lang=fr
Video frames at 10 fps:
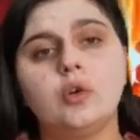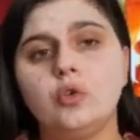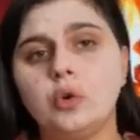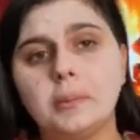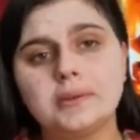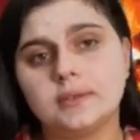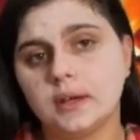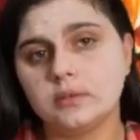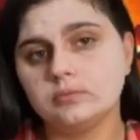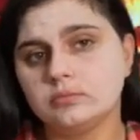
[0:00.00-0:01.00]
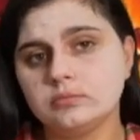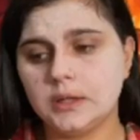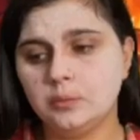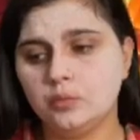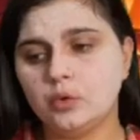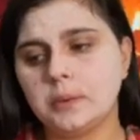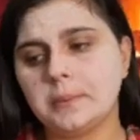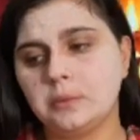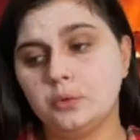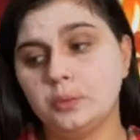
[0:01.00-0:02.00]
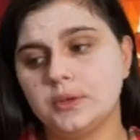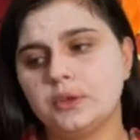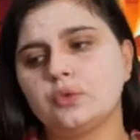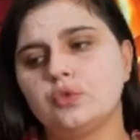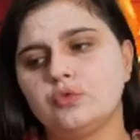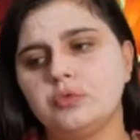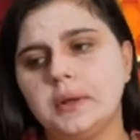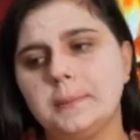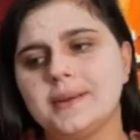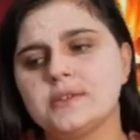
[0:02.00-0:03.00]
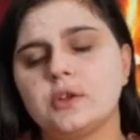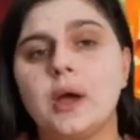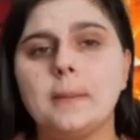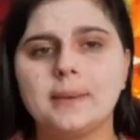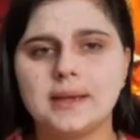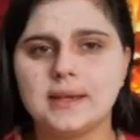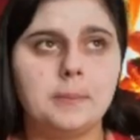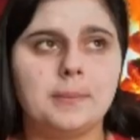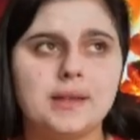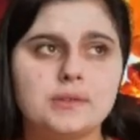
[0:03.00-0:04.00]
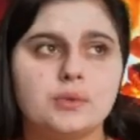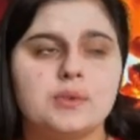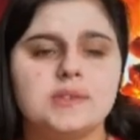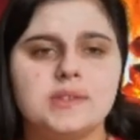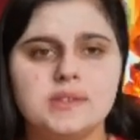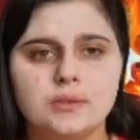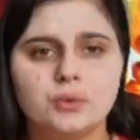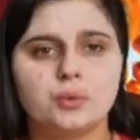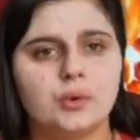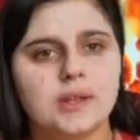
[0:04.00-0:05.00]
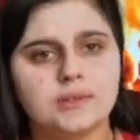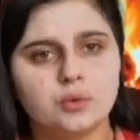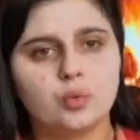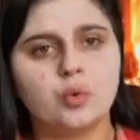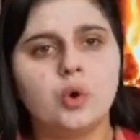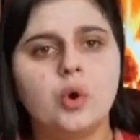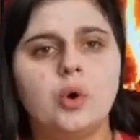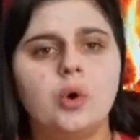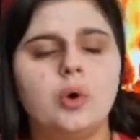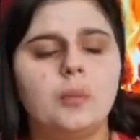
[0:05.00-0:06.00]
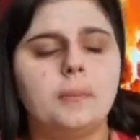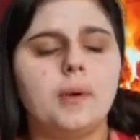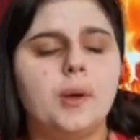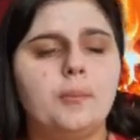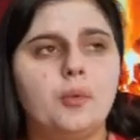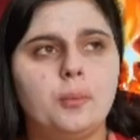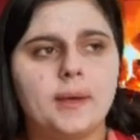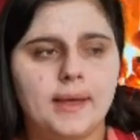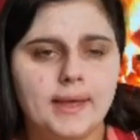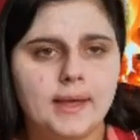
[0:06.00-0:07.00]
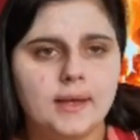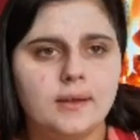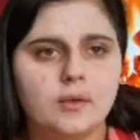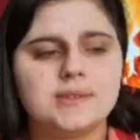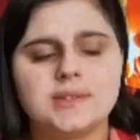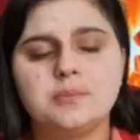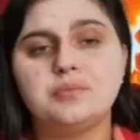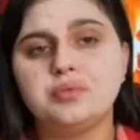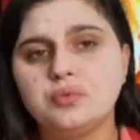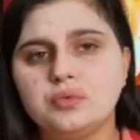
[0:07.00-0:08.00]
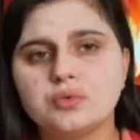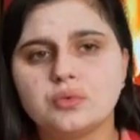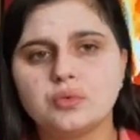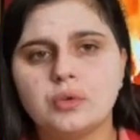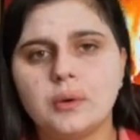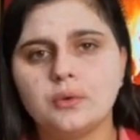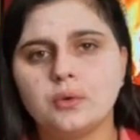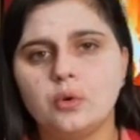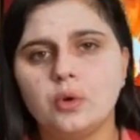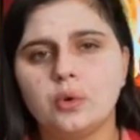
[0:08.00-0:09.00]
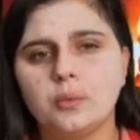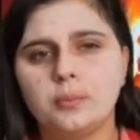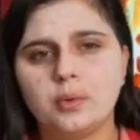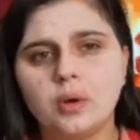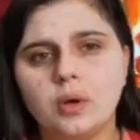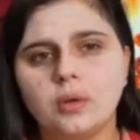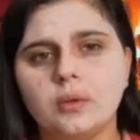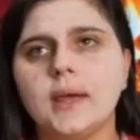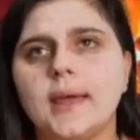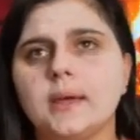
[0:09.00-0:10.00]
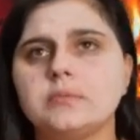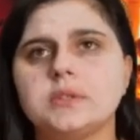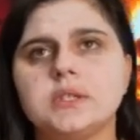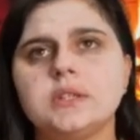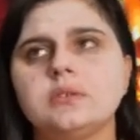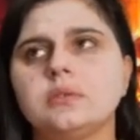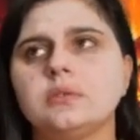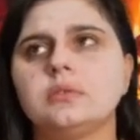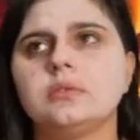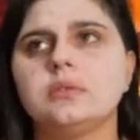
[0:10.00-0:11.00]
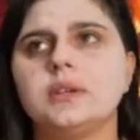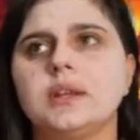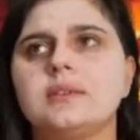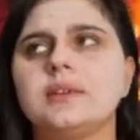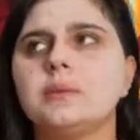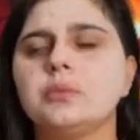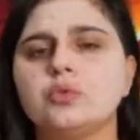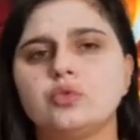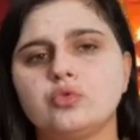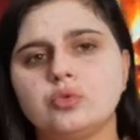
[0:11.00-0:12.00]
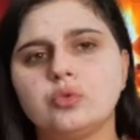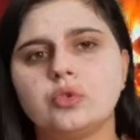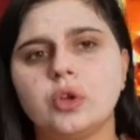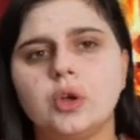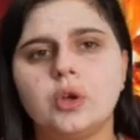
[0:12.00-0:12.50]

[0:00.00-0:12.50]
le matin. Et moi, il m'a demandé ce que je voulais parce qu'après presque 6 ans de relation, à peu près, c'est plus qu'on doit leur prendre. Il me dit, euh, il y a tellement de choses,